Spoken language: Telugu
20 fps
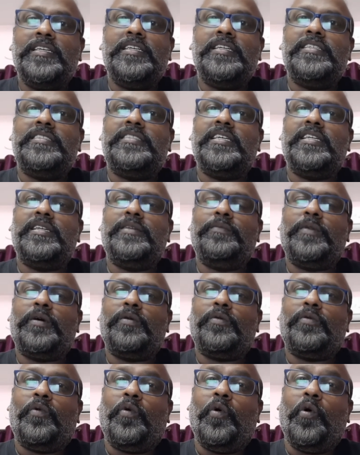ఈ సినిమా
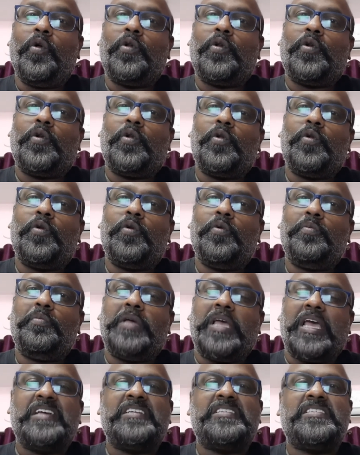కోర్ట్ రూమ్
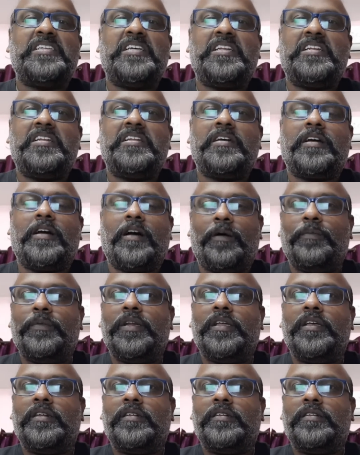యాక్షన్
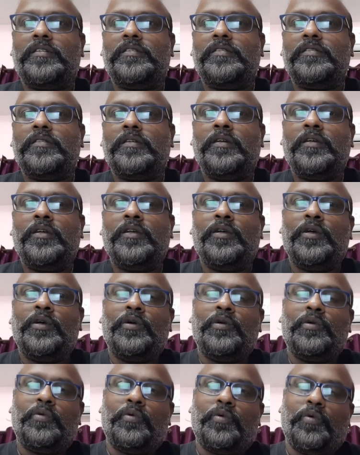కామెడీ అన్నాడు
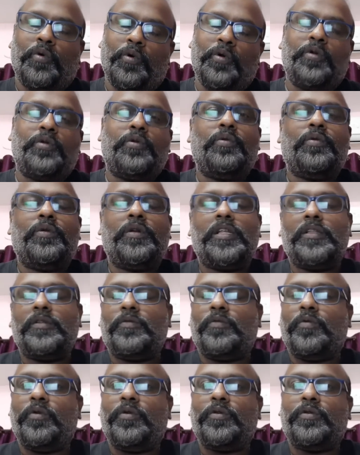కోర్ట్ ఉంటుంది
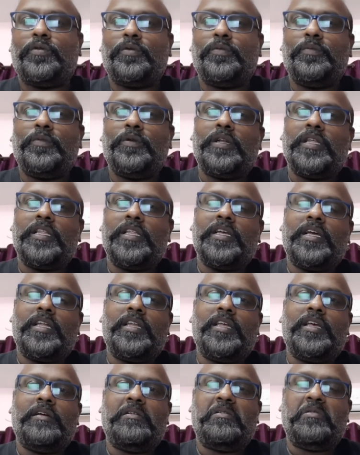కోర్ట్ రూమ్ ఉంటుంది
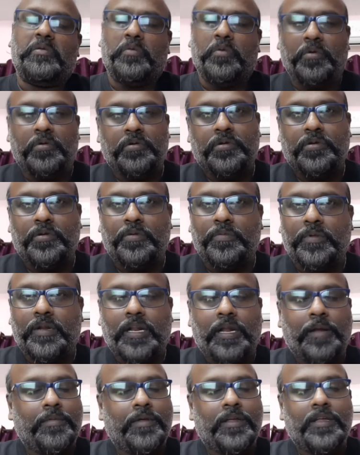కానీ కోర్ట్ రూమ్
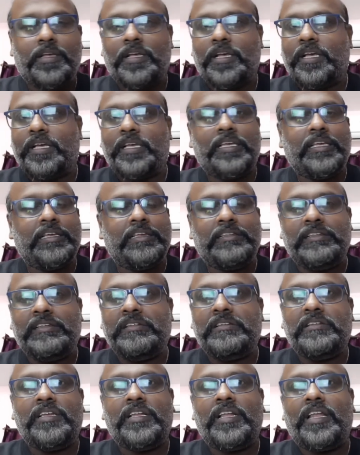డ్రామా ఈ
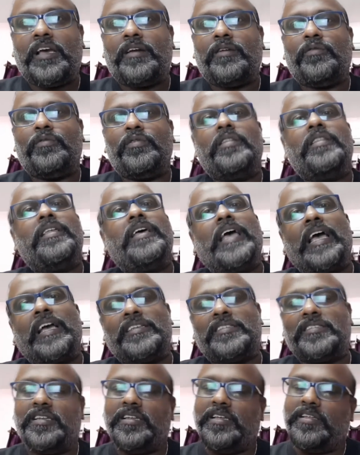లెక్క ఉండదు
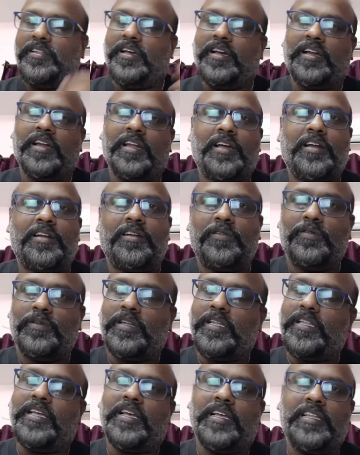యాక్షన్ ఏదో అక్కడక్కడ
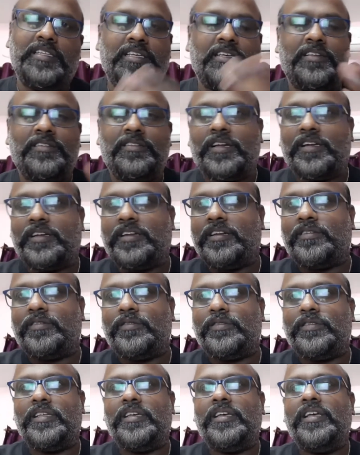ఉంటుంది అది ఏదో అట్టట్టు
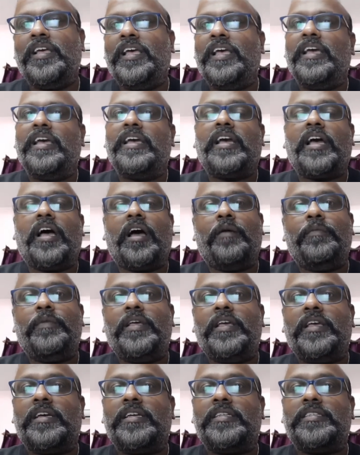ఉంది కామెడీ ఇంకా